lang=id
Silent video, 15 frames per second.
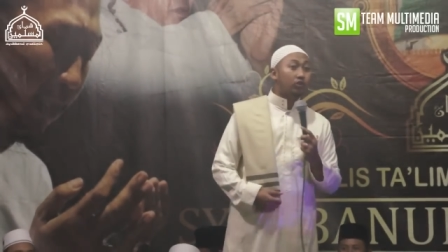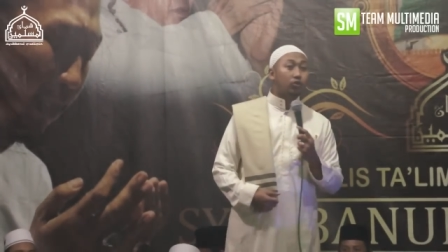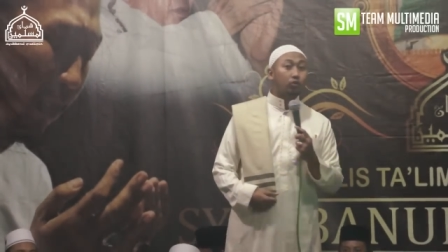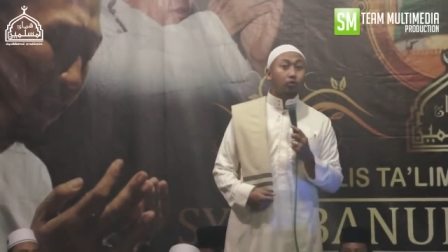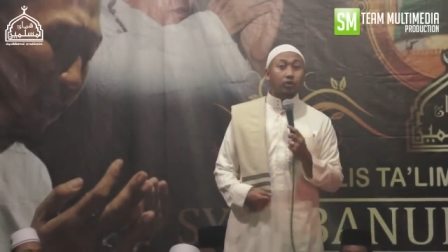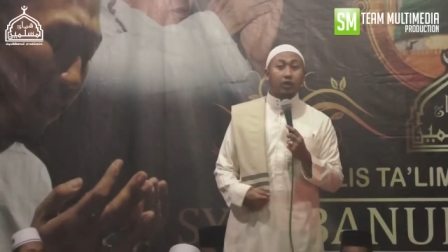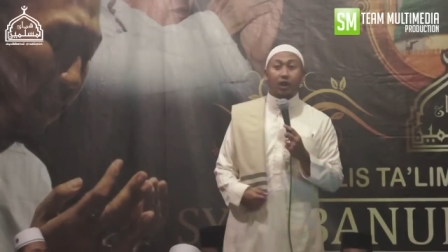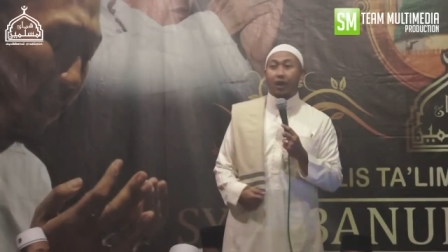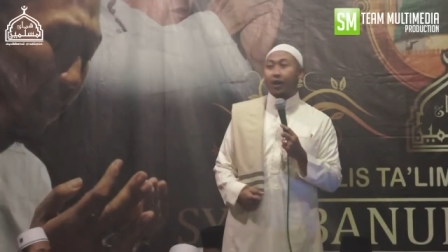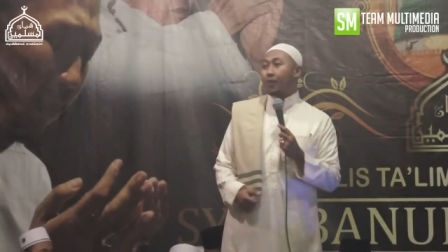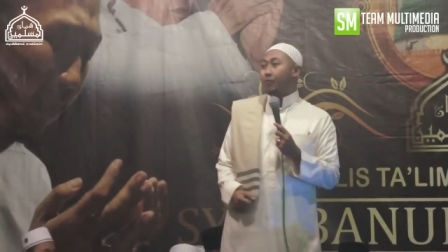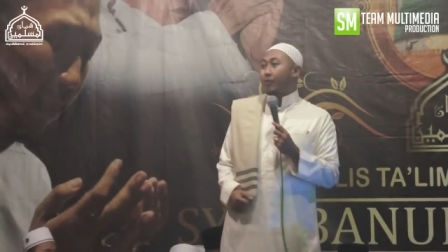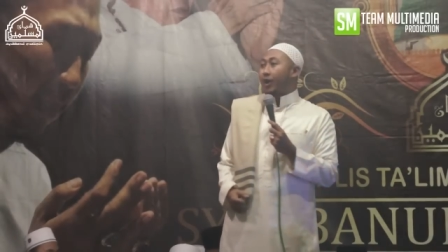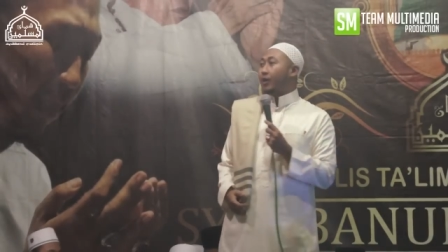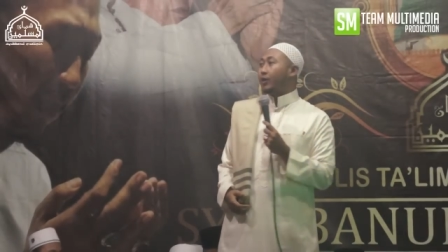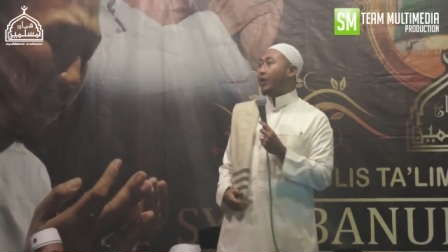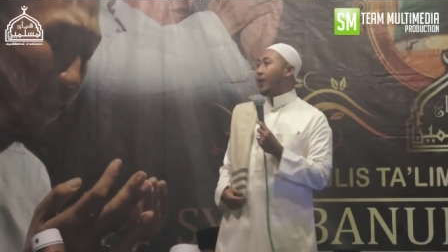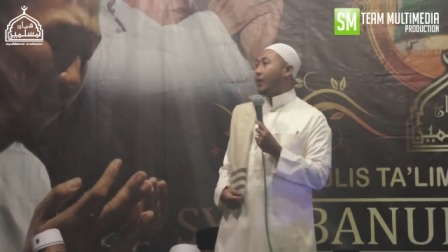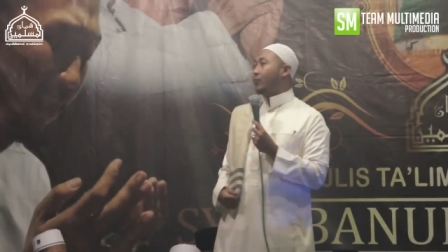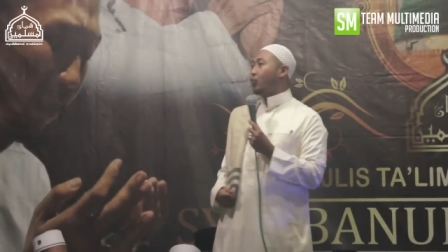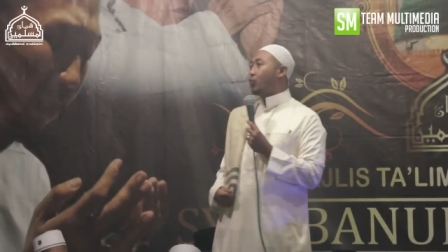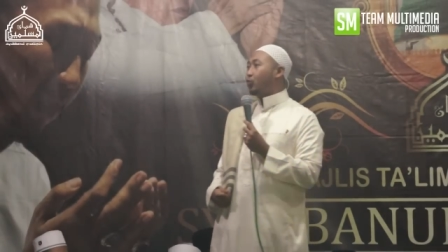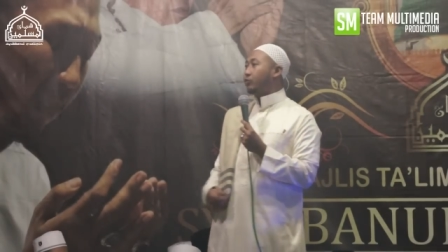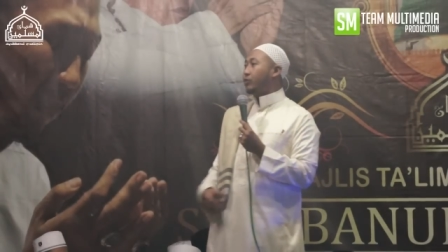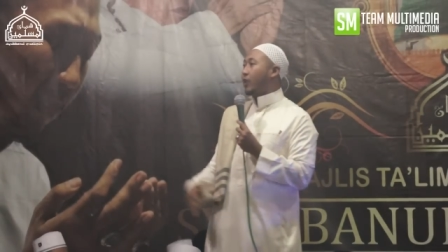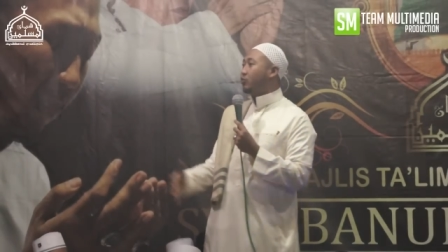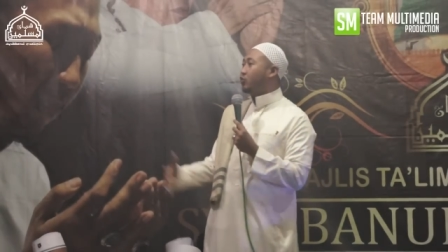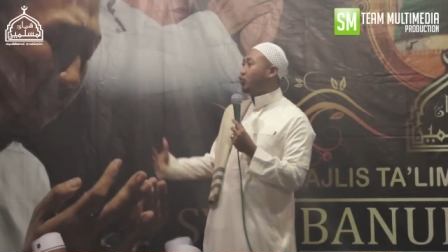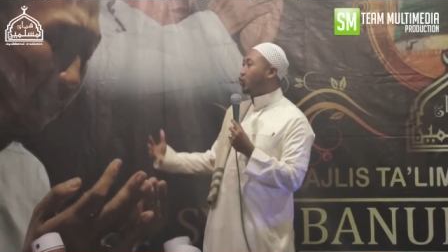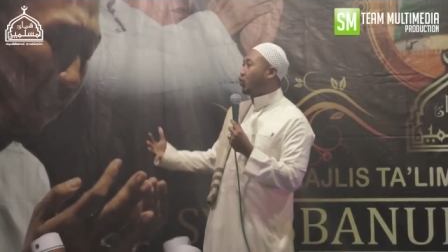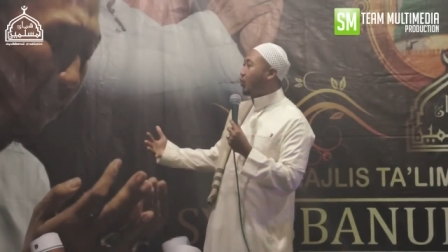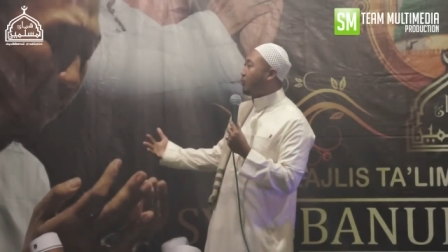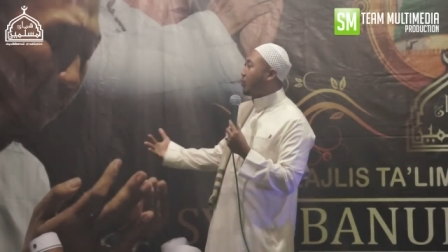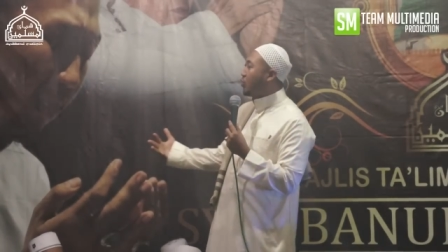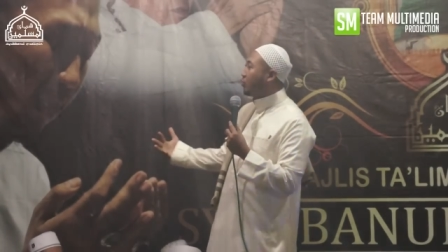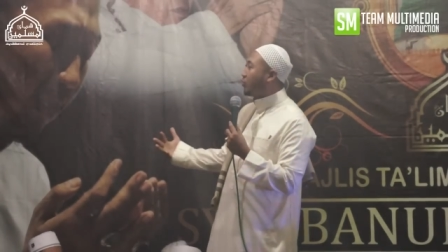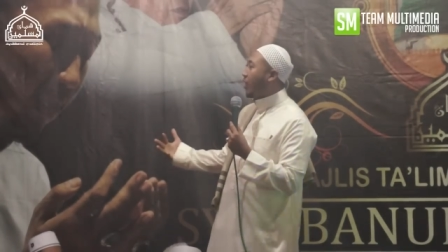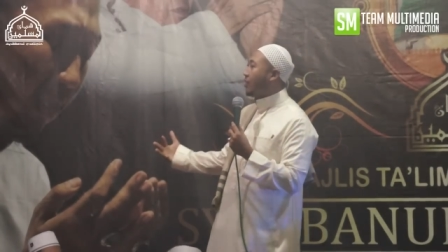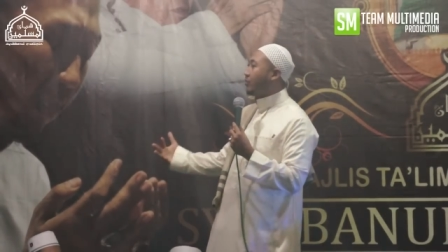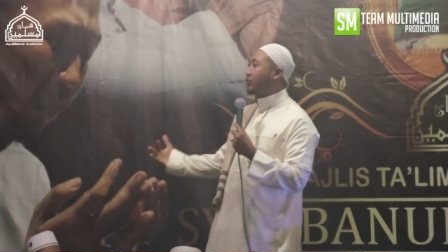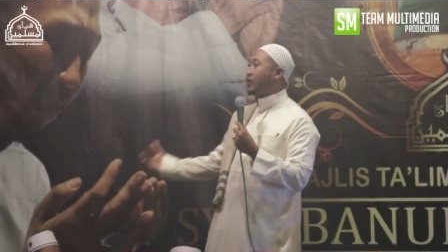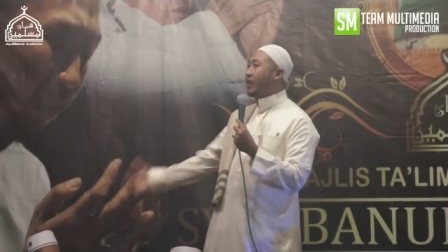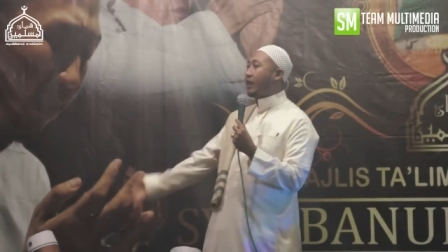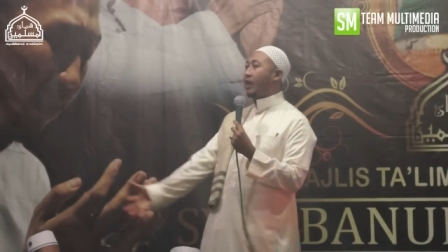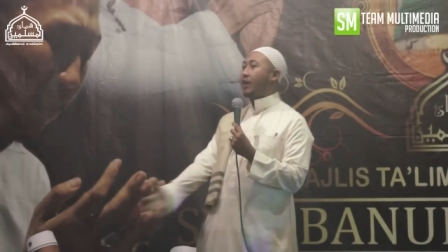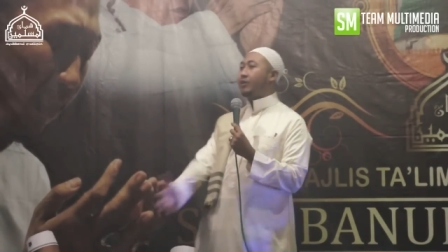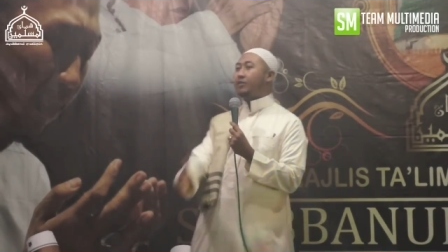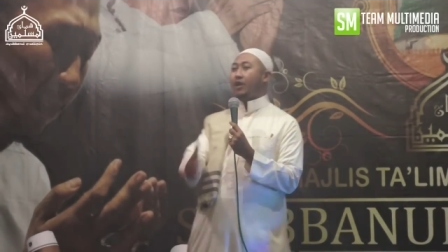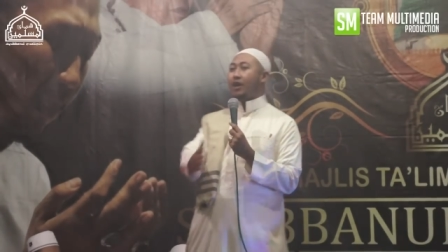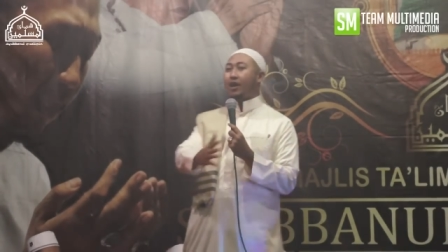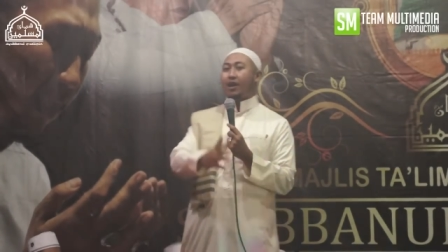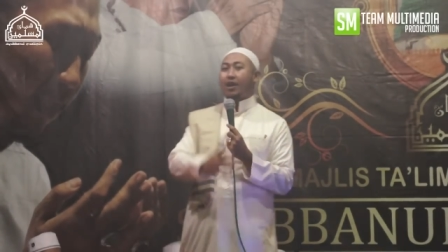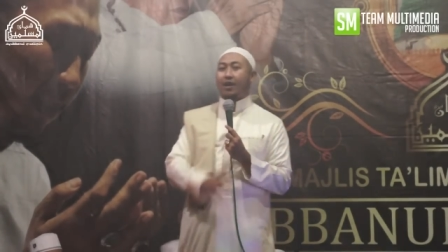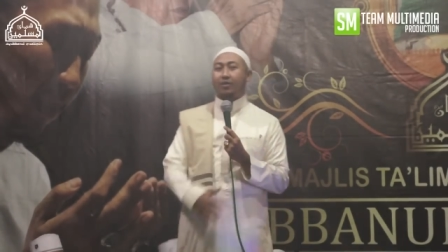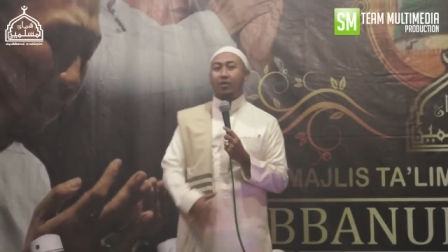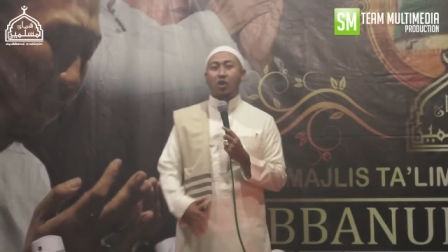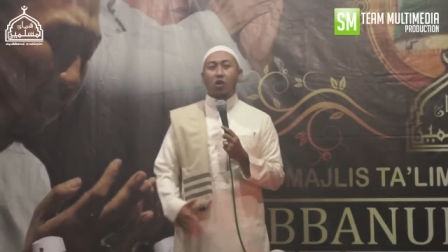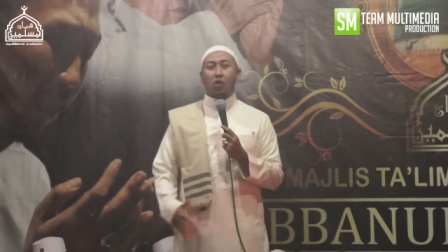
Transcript: surga bahkan uh, tajri min tahtihal anhar